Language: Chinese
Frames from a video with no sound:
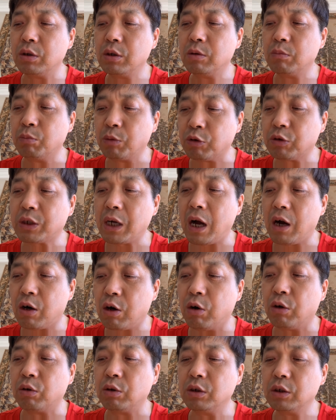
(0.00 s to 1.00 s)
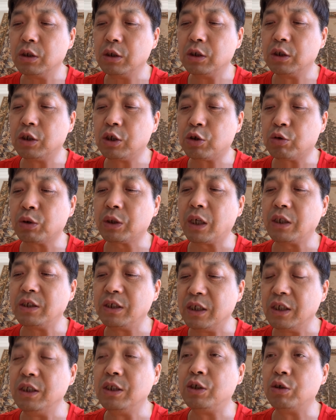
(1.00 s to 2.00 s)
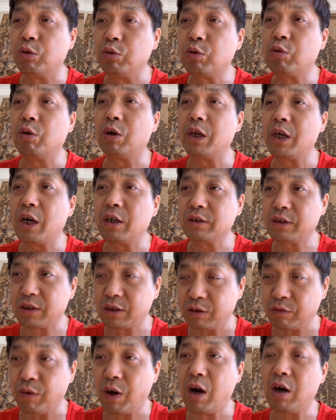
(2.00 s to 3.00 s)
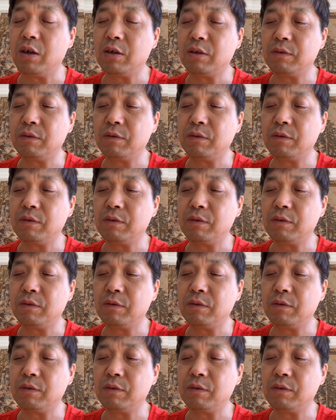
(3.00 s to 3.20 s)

谋杀后说他饮酒过量死亡，